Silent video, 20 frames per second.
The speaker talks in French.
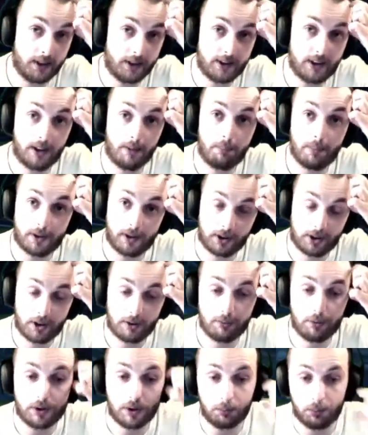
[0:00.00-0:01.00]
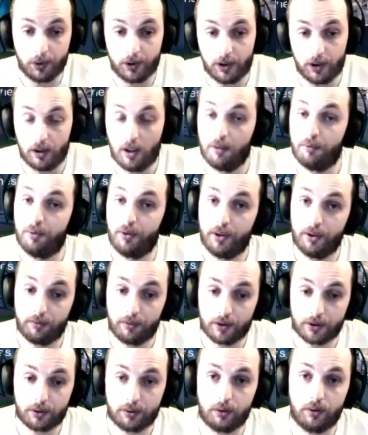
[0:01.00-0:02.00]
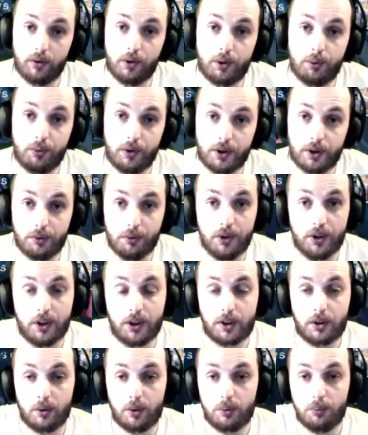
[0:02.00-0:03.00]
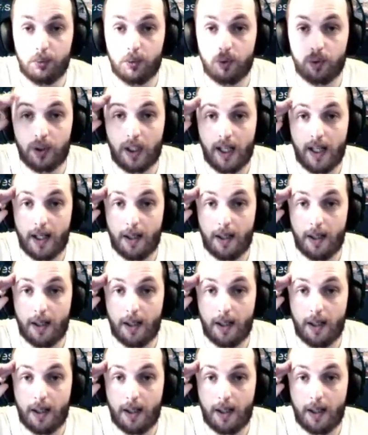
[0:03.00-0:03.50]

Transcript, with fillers: liker, à partager, à vous abonner, à me venir voir sur euh, Twitch. Je vous dis ciao, ciao tout le monde.